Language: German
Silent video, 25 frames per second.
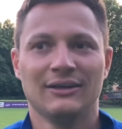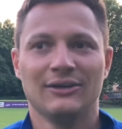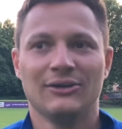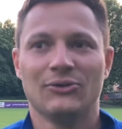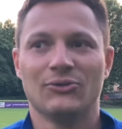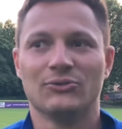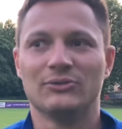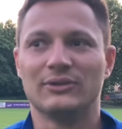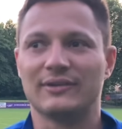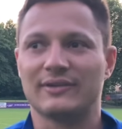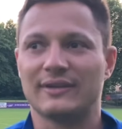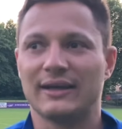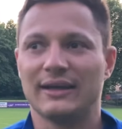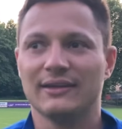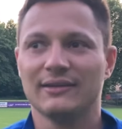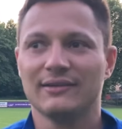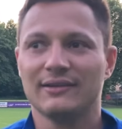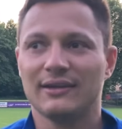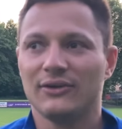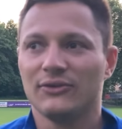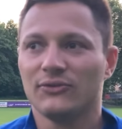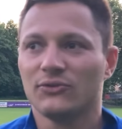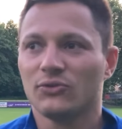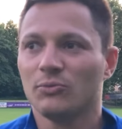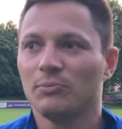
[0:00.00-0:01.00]
Und das Ganze
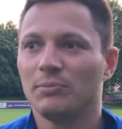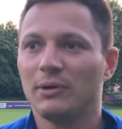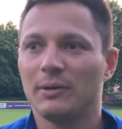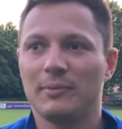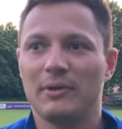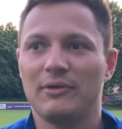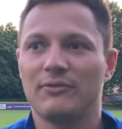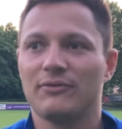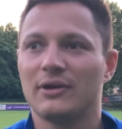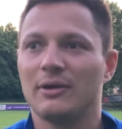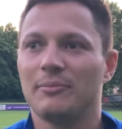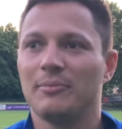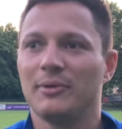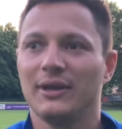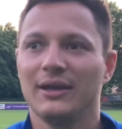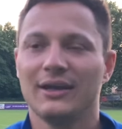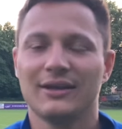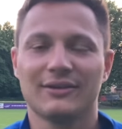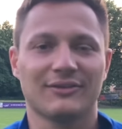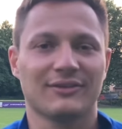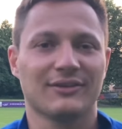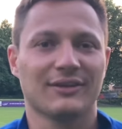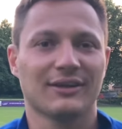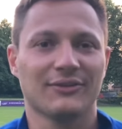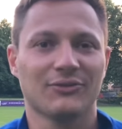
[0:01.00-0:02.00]
außenrum beim FKP,
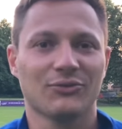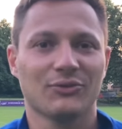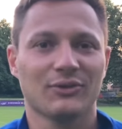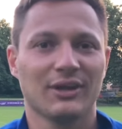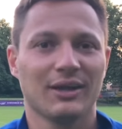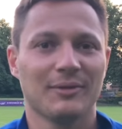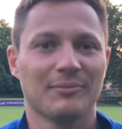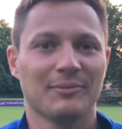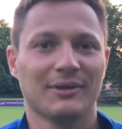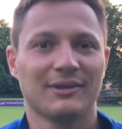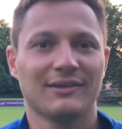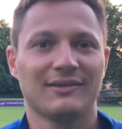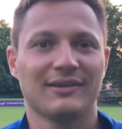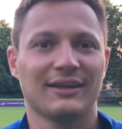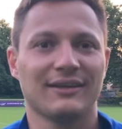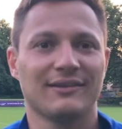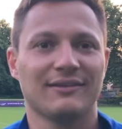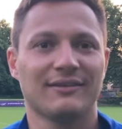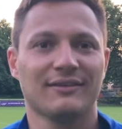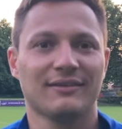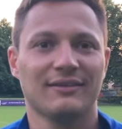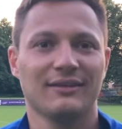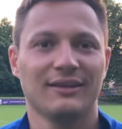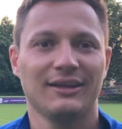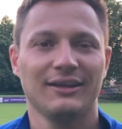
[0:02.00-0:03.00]
also ich kann es nur jedem ans,
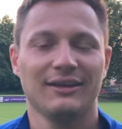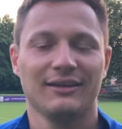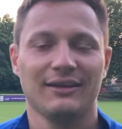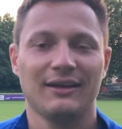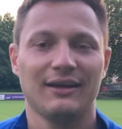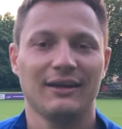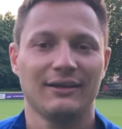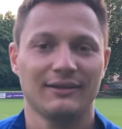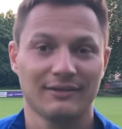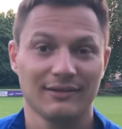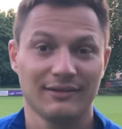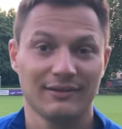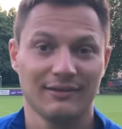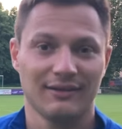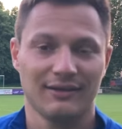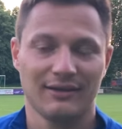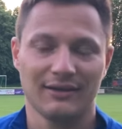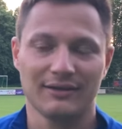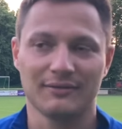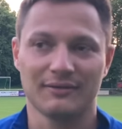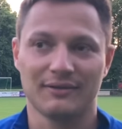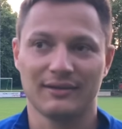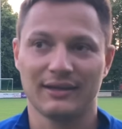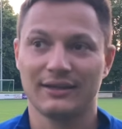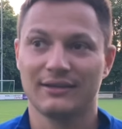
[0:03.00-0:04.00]

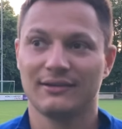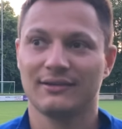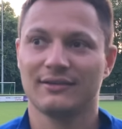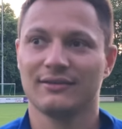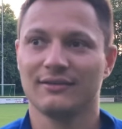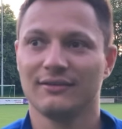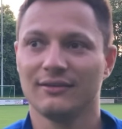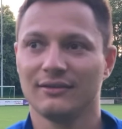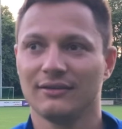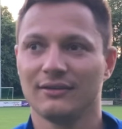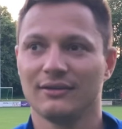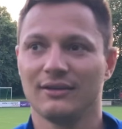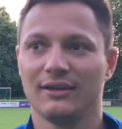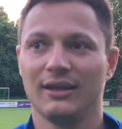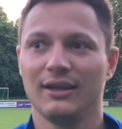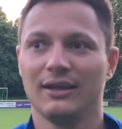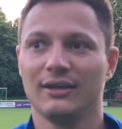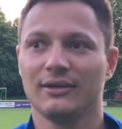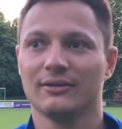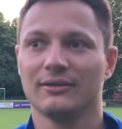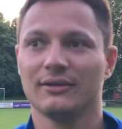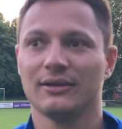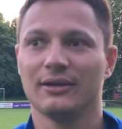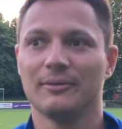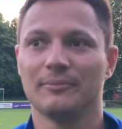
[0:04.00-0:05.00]
ans Herzen
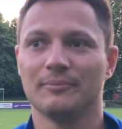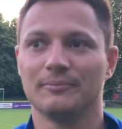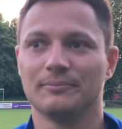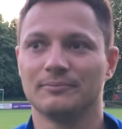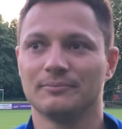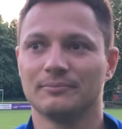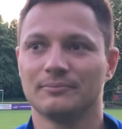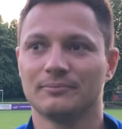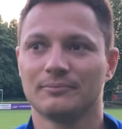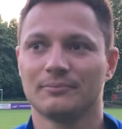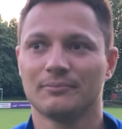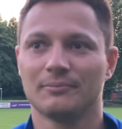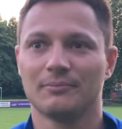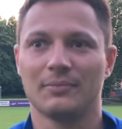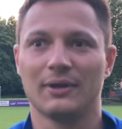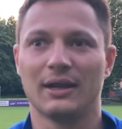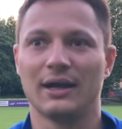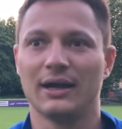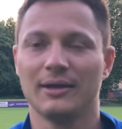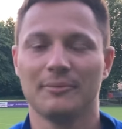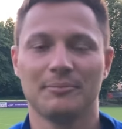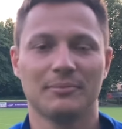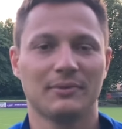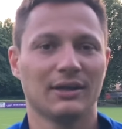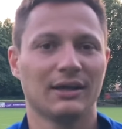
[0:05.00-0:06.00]
legen
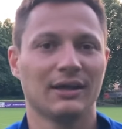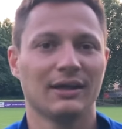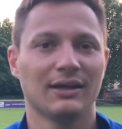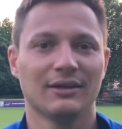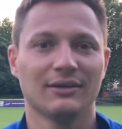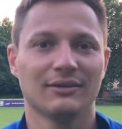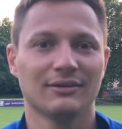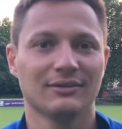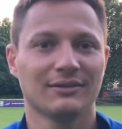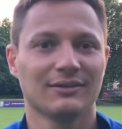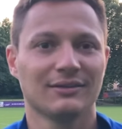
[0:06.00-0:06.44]
bleibt da,